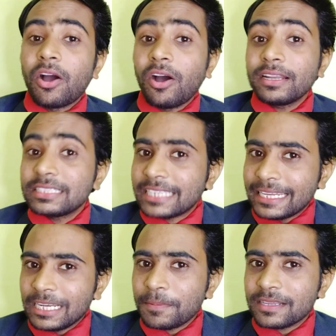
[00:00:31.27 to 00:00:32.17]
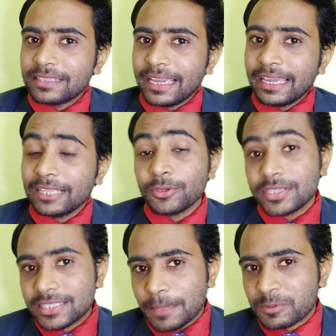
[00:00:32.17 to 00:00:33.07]
और चैनल पर नए हैं तो
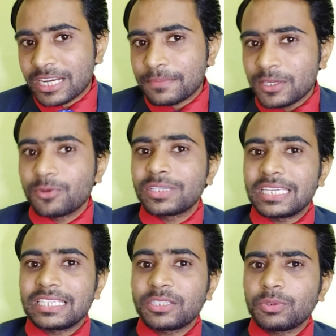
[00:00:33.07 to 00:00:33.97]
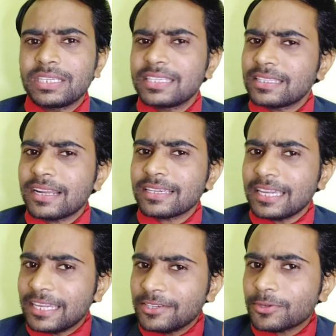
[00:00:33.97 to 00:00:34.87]
इसे सब्सक्राइब ज़रूर कीजिए क्योंकि इसी तरह
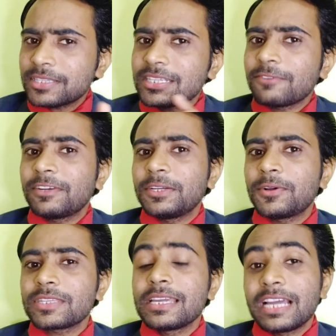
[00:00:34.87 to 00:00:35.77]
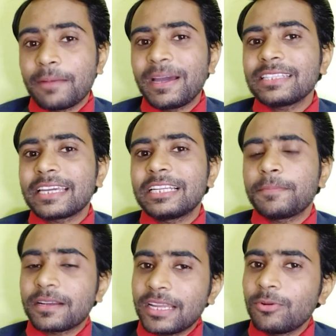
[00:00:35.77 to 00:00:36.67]
के इंटरेस्टिंग वीडियोस हमारे चैनल
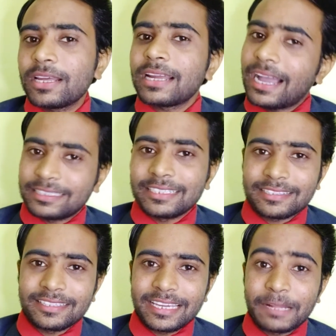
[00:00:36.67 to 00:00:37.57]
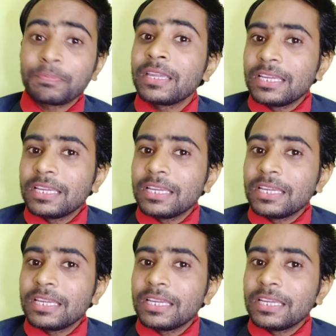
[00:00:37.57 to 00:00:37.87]
पर रेगुलर आती रहती है